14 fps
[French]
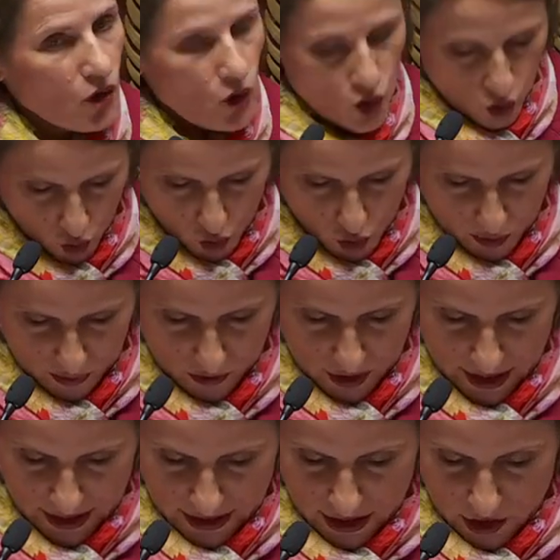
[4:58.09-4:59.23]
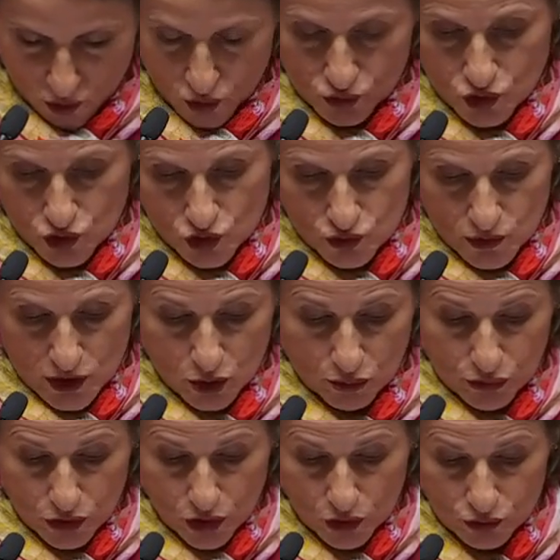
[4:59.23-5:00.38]
au groupe qui compte aujourd'hui le
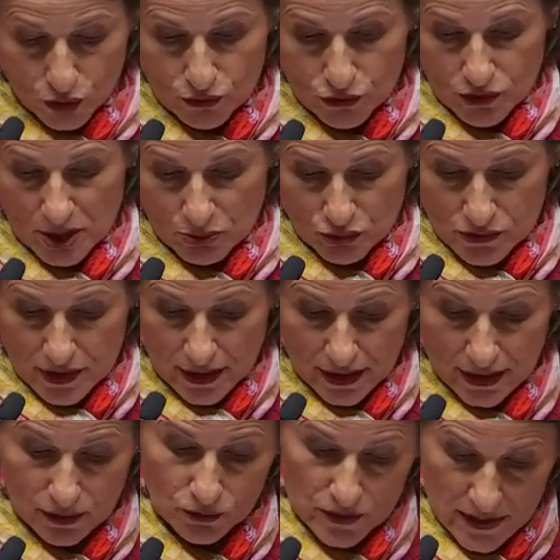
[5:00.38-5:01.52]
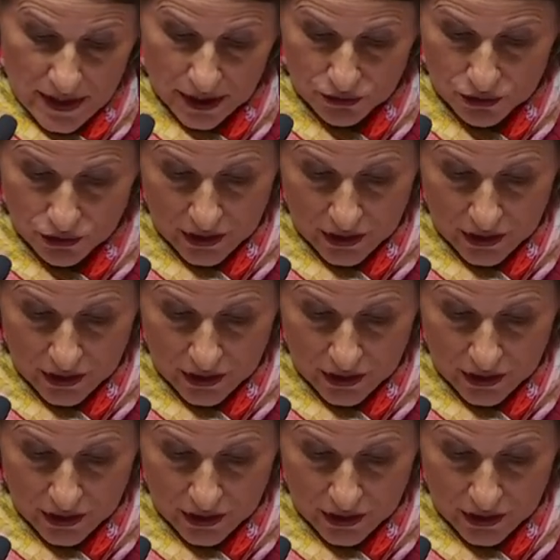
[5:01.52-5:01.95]
plus grand nombre de députés au sein de